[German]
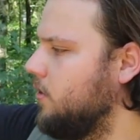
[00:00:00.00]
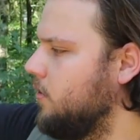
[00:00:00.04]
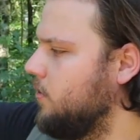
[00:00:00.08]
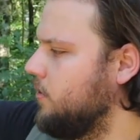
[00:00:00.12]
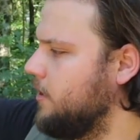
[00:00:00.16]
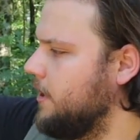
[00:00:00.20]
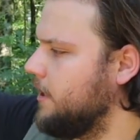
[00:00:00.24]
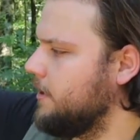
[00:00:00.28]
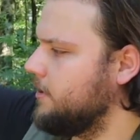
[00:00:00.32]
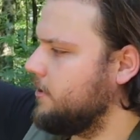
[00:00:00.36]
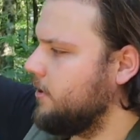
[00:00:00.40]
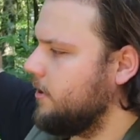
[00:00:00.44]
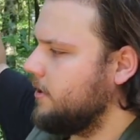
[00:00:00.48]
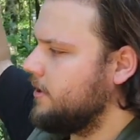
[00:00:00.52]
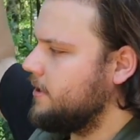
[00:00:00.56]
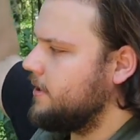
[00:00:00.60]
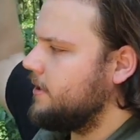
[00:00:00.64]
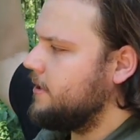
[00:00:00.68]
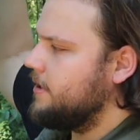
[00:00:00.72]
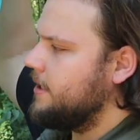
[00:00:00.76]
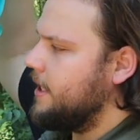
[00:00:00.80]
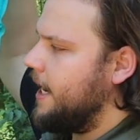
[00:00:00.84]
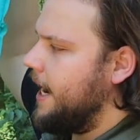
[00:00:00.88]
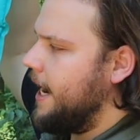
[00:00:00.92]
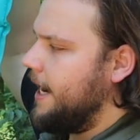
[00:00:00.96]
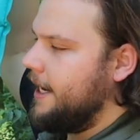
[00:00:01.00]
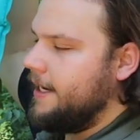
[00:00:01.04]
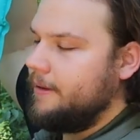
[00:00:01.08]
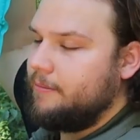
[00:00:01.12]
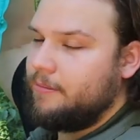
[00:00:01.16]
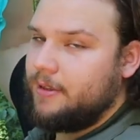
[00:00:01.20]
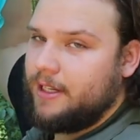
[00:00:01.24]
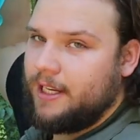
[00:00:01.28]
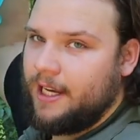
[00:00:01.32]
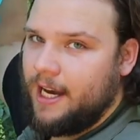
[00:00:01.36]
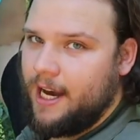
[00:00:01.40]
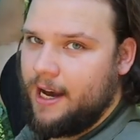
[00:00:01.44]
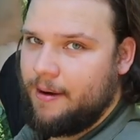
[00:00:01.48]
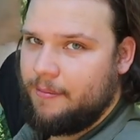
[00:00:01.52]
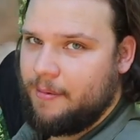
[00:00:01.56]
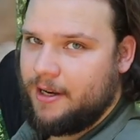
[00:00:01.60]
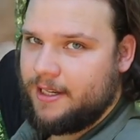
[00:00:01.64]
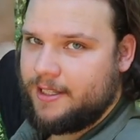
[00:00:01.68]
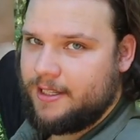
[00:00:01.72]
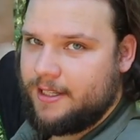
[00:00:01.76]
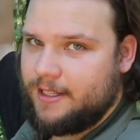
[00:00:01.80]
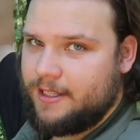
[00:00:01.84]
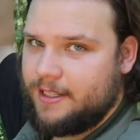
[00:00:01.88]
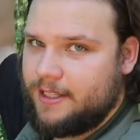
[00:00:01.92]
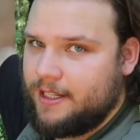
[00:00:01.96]
und ansonsten einem
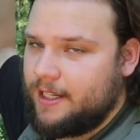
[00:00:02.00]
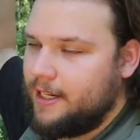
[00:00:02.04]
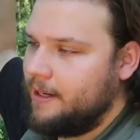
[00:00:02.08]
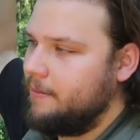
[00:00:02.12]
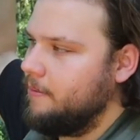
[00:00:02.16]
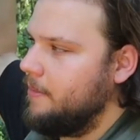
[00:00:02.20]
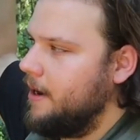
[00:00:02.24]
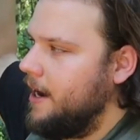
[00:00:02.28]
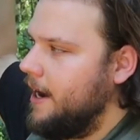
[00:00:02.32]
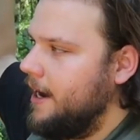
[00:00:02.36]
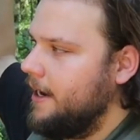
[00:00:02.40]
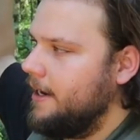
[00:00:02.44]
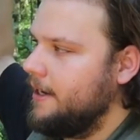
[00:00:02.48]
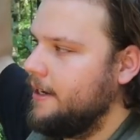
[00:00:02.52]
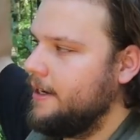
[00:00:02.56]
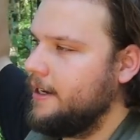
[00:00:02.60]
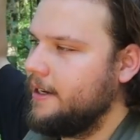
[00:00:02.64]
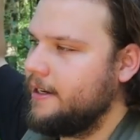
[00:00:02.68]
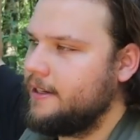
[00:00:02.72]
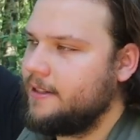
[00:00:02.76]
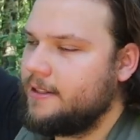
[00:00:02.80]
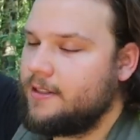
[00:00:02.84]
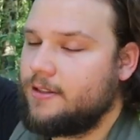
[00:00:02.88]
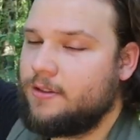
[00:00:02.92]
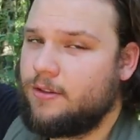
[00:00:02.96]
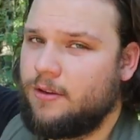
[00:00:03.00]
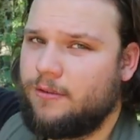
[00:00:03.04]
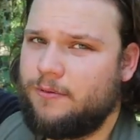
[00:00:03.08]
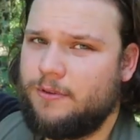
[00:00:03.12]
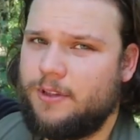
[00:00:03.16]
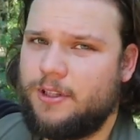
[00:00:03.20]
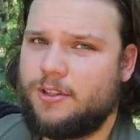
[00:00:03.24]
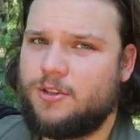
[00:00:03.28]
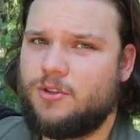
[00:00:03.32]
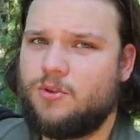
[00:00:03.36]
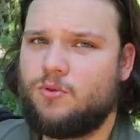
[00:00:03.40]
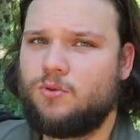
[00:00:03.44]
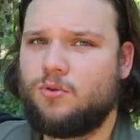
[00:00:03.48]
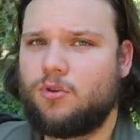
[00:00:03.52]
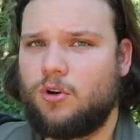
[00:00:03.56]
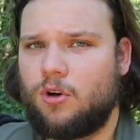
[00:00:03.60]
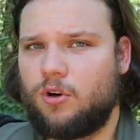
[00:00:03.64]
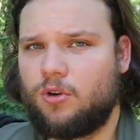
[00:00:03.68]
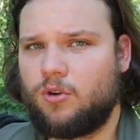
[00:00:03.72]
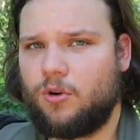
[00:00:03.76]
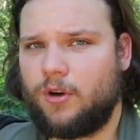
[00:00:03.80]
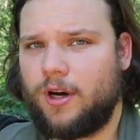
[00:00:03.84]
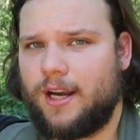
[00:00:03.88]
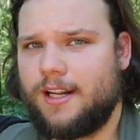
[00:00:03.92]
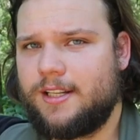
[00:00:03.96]
Kammersystem. Alle Links sowie zu
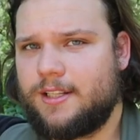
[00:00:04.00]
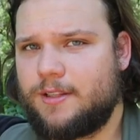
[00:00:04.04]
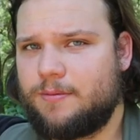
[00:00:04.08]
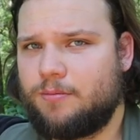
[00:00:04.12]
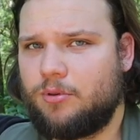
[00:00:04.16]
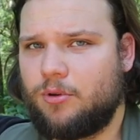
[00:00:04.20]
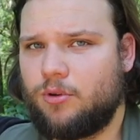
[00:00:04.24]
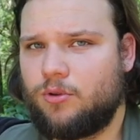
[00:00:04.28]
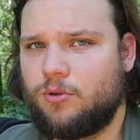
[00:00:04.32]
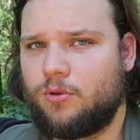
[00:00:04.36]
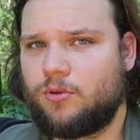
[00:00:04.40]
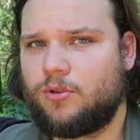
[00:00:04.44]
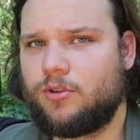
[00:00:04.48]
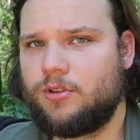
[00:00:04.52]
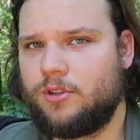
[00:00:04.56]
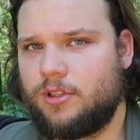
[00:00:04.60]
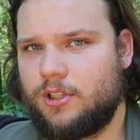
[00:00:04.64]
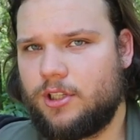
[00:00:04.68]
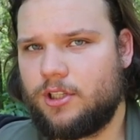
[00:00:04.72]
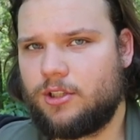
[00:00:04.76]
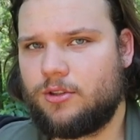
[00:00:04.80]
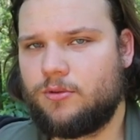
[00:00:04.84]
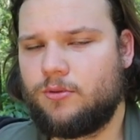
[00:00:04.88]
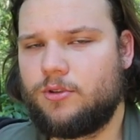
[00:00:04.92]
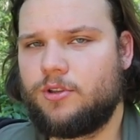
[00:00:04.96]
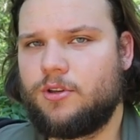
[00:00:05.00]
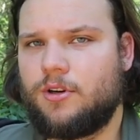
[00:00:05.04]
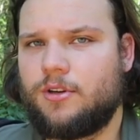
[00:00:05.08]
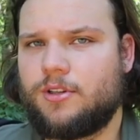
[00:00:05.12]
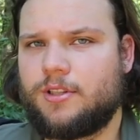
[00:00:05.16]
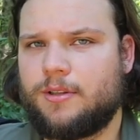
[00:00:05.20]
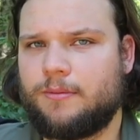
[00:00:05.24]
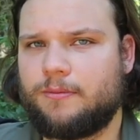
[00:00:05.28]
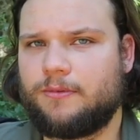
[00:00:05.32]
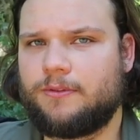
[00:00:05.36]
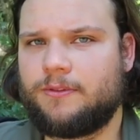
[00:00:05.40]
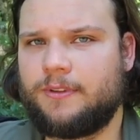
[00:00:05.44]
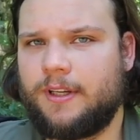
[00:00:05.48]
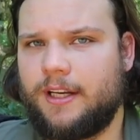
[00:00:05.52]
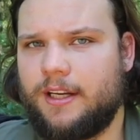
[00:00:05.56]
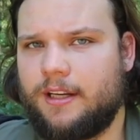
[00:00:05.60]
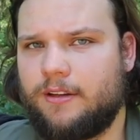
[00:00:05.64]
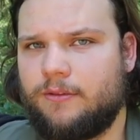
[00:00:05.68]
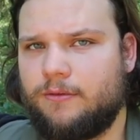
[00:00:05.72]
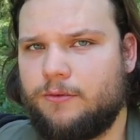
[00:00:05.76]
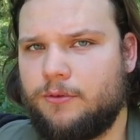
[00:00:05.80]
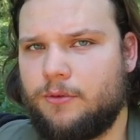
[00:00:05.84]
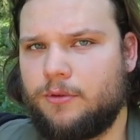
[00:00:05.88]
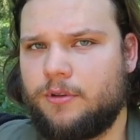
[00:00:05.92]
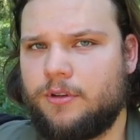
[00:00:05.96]
Konkurrenzprodukten, die ich durchaus
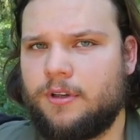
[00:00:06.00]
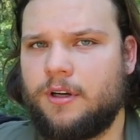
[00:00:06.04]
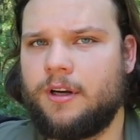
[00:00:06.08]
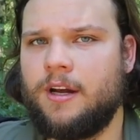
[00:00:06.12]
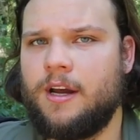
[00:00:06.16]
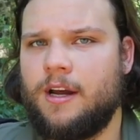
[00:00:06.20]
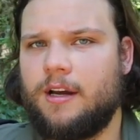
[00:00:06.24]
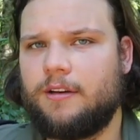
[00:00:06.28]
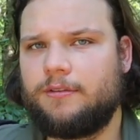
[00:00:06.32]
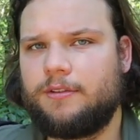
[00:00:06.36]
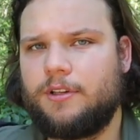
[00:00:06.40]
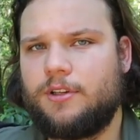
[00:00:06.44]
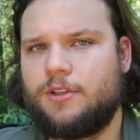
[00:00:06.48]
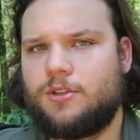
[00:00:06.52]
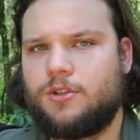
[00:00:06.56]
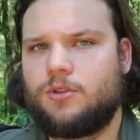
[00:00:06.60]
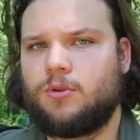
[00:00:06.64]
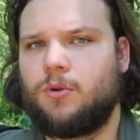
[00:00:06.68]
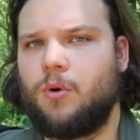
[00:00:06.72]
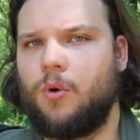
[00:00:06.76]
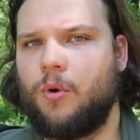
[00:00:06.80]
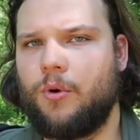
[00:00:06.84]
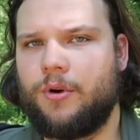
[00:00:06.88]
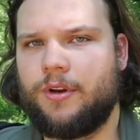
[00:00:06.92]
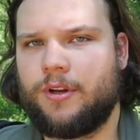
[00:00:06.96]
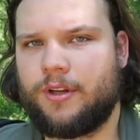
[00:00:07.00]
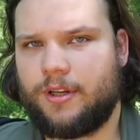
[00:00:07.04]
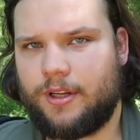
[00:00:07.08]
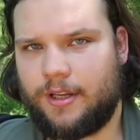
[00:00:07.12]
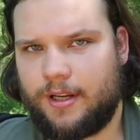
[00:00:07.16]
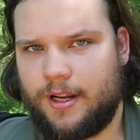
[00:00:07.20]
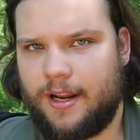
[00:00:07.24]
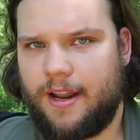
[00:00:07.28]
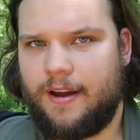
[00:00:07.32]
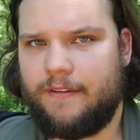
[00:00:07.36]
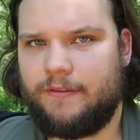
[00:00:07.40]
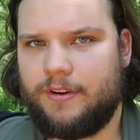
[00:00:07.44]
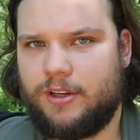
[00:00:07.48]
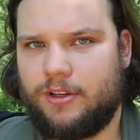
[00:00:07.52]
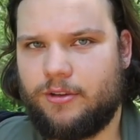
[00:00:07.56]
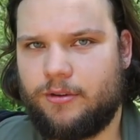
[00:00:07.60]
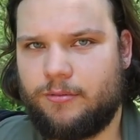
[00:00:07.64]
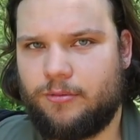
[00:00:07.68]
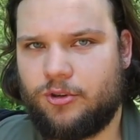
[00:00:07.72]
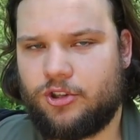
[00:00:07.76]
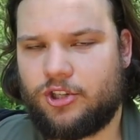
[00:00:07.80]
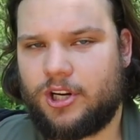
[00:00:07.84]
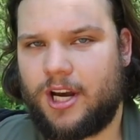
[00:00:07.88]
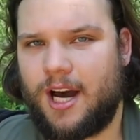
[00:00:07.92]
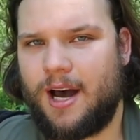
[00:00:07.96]
empfehlen würde, findest du unten in der
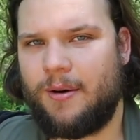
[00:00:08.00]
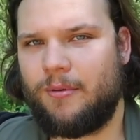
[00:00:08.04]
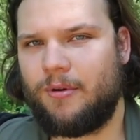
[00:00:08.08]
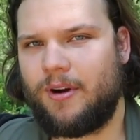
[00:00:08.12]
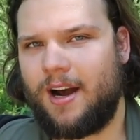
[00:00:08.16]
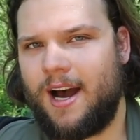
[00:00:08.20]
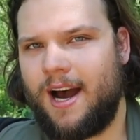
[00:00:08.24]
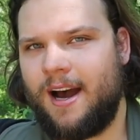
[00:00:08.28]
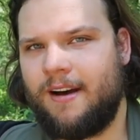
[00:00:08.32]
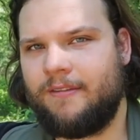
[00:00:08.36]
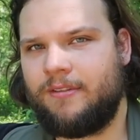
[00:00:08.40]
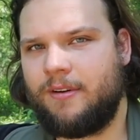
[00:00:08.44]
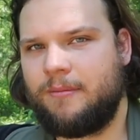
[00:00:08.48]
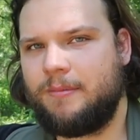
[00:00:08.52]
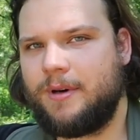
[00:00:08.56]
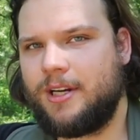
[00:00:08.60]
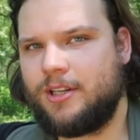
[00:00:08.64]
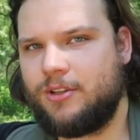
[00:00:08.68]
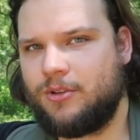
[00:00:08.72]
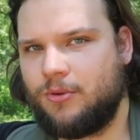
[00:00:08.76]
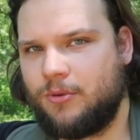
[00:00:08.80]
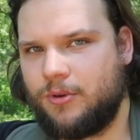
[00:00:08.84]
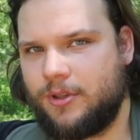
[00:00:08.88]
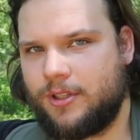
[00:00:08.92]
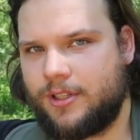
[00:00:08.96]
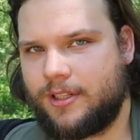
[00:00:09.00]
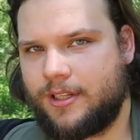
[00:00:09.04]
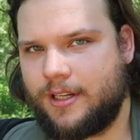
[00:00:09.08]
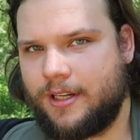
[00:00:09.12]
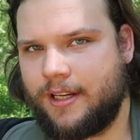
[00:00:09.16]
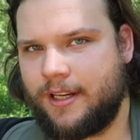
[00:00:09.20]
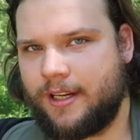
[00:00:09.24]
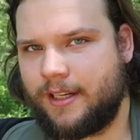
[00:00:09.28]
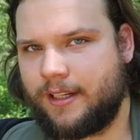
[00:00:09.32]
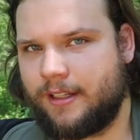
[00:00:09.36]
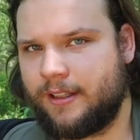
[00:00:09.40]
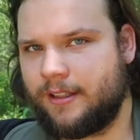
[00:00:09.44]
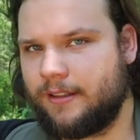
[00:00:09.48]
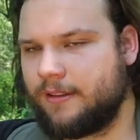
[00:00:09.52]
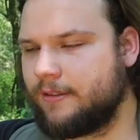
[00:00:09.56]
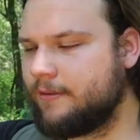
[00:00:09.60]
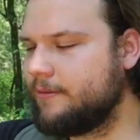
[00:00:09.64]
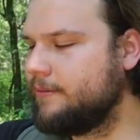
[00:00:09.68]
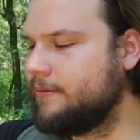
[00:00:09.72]
Videobeschreibung. Einfach mal durchklicken.